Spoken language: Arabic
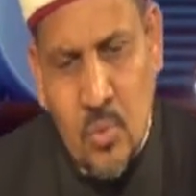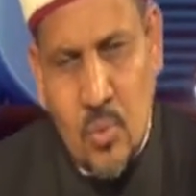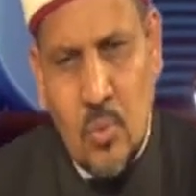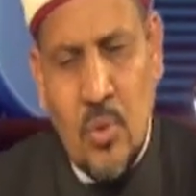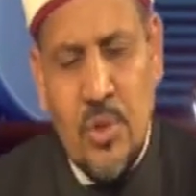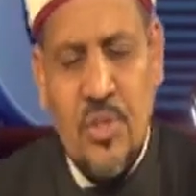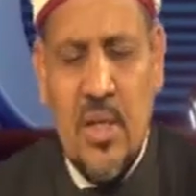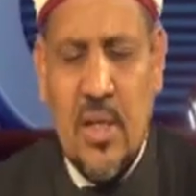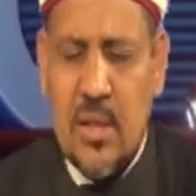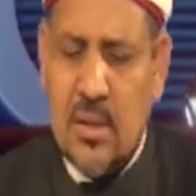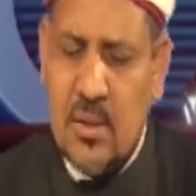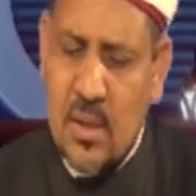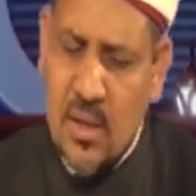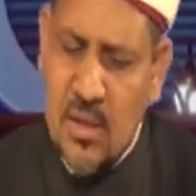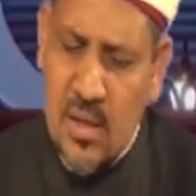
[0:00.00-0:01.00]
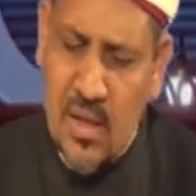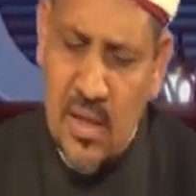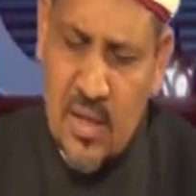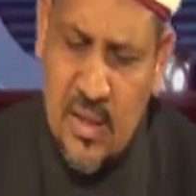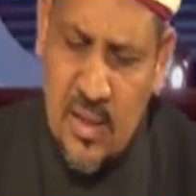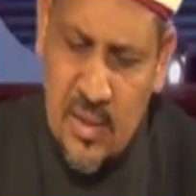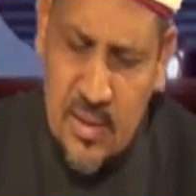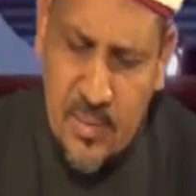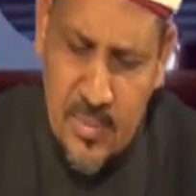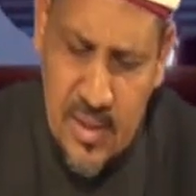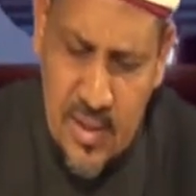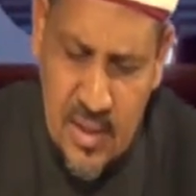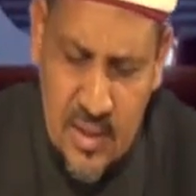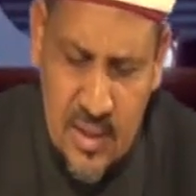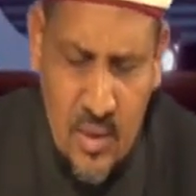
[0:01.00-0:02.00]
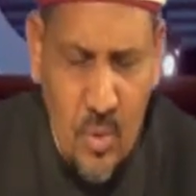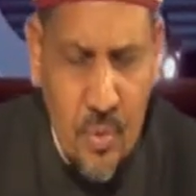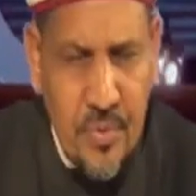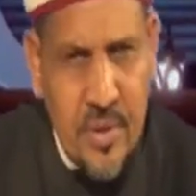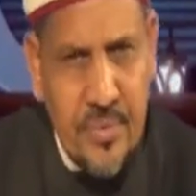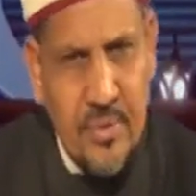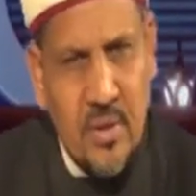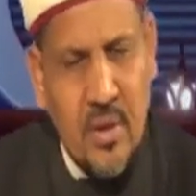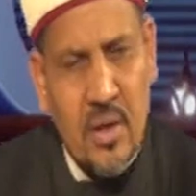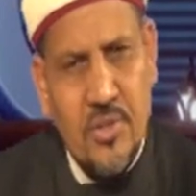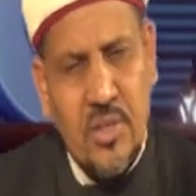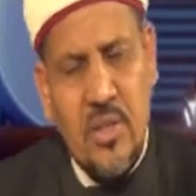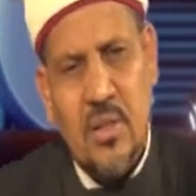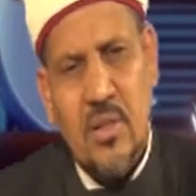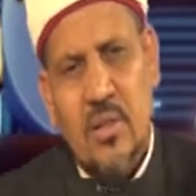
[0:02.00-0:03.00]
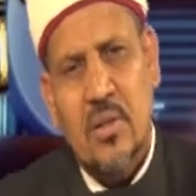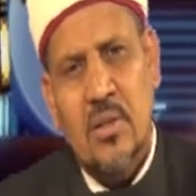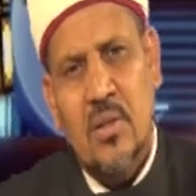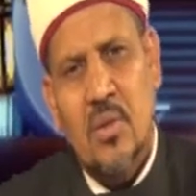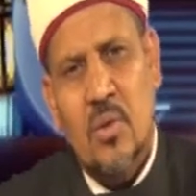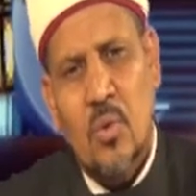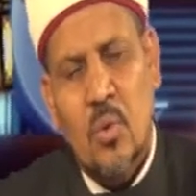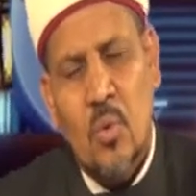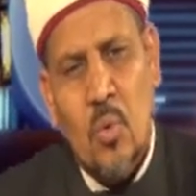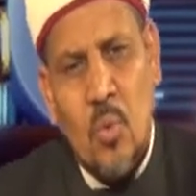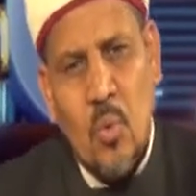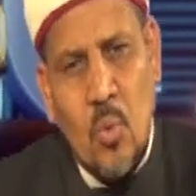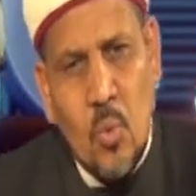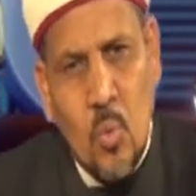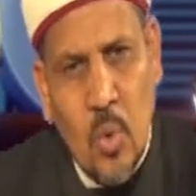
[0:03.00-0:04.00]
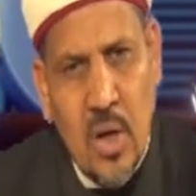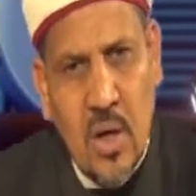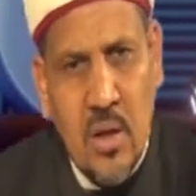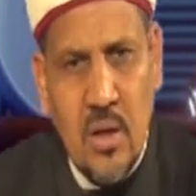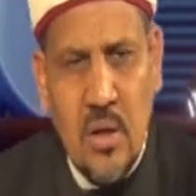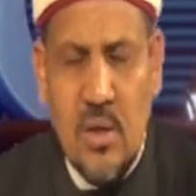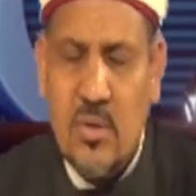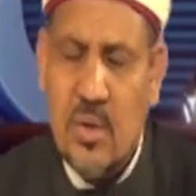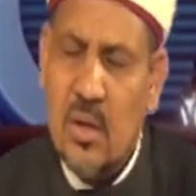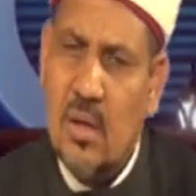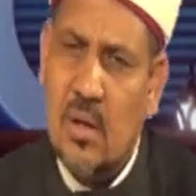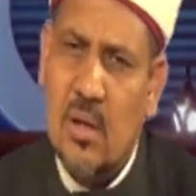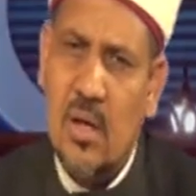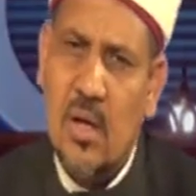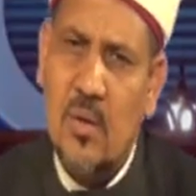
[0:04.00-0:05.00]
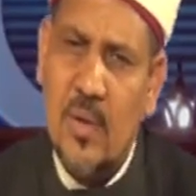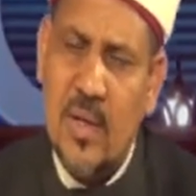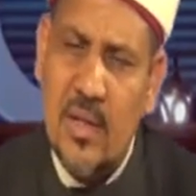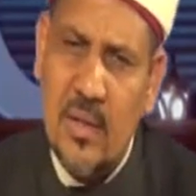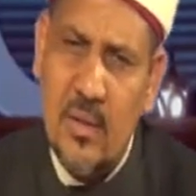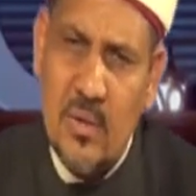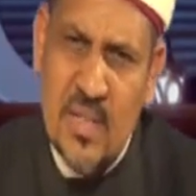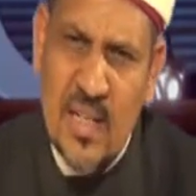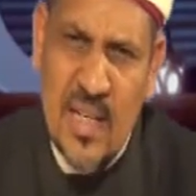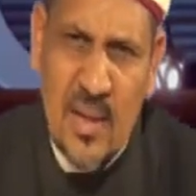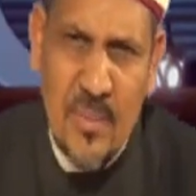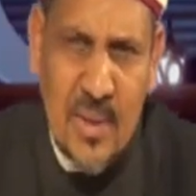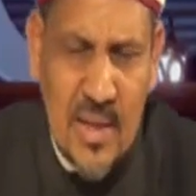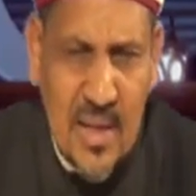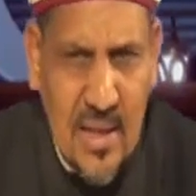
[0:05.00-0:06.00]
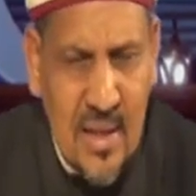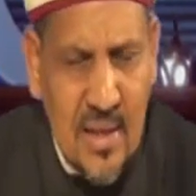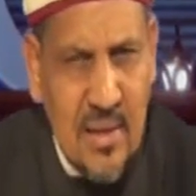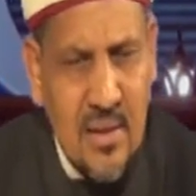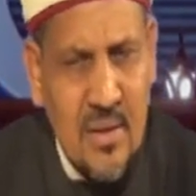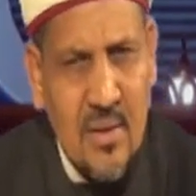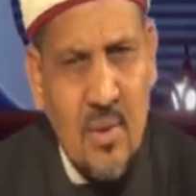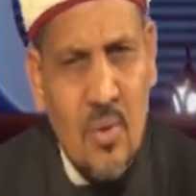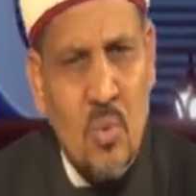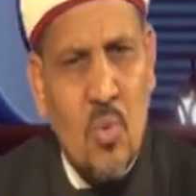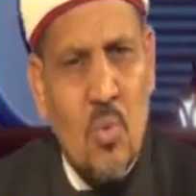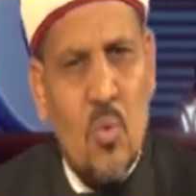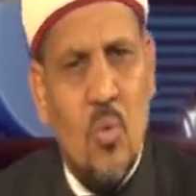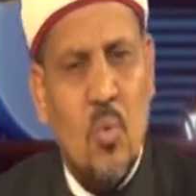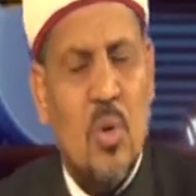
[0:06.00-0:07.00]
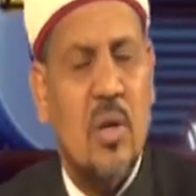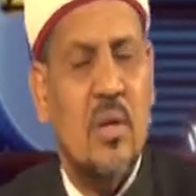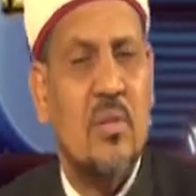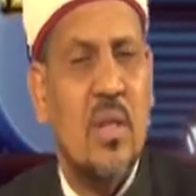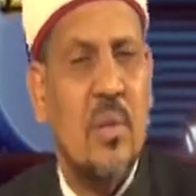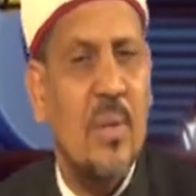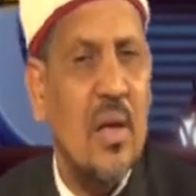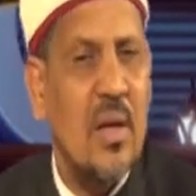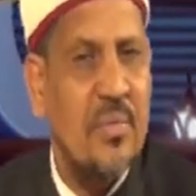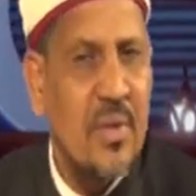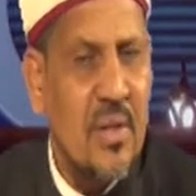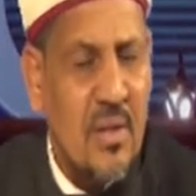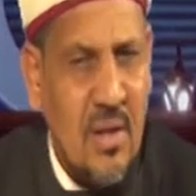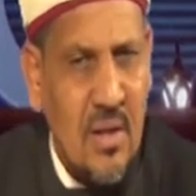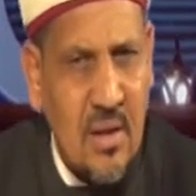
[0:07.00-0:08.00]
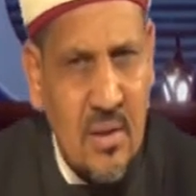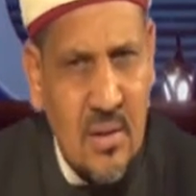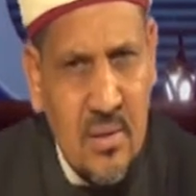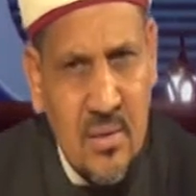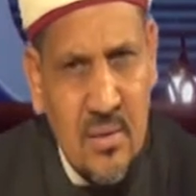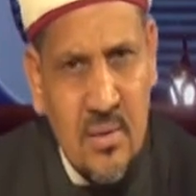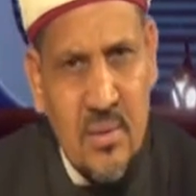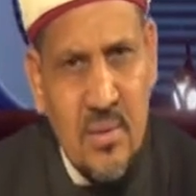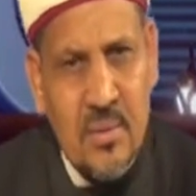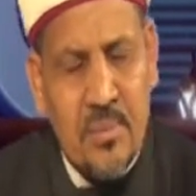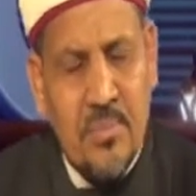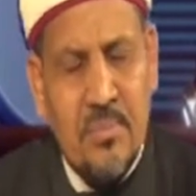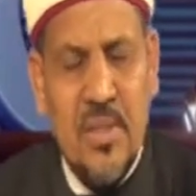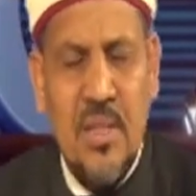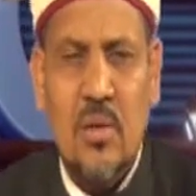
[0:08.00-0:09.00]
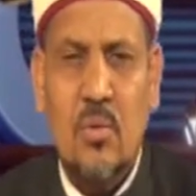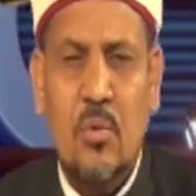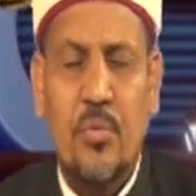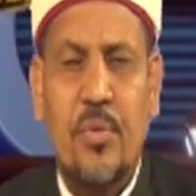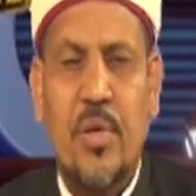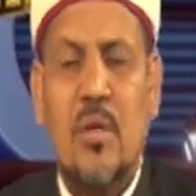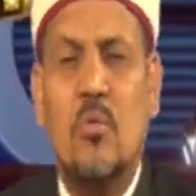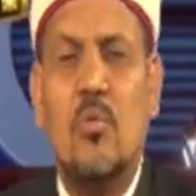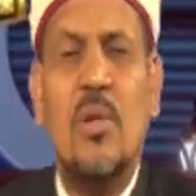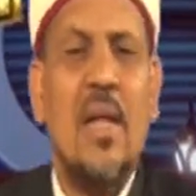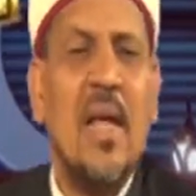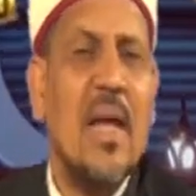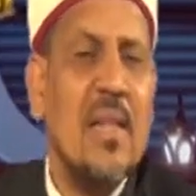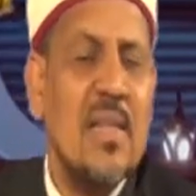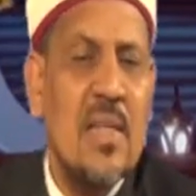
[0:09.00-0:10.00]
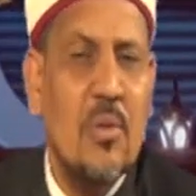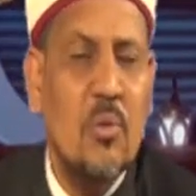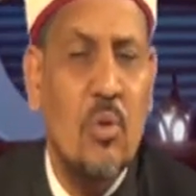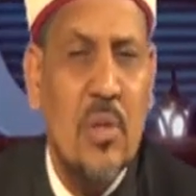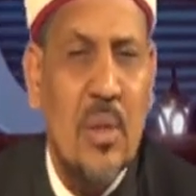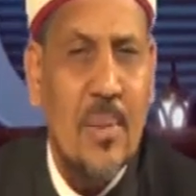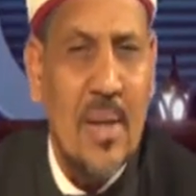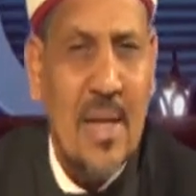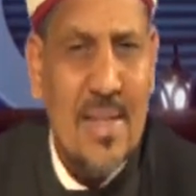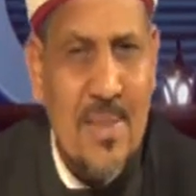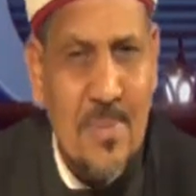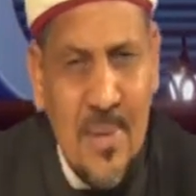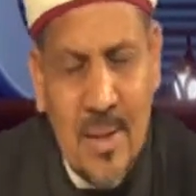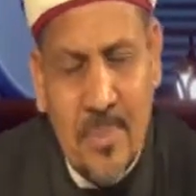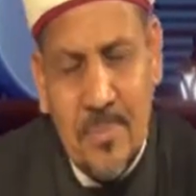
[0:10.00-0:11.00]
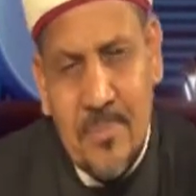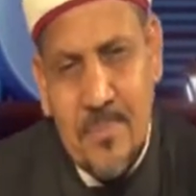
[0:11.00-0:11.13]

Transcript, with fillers: وجعل سيدنا علي مكانه في فراشه وخرج صلى الله عليه وسلم ليلا واختبأ في الغار من الكفار كل هذه تعتبر أسباب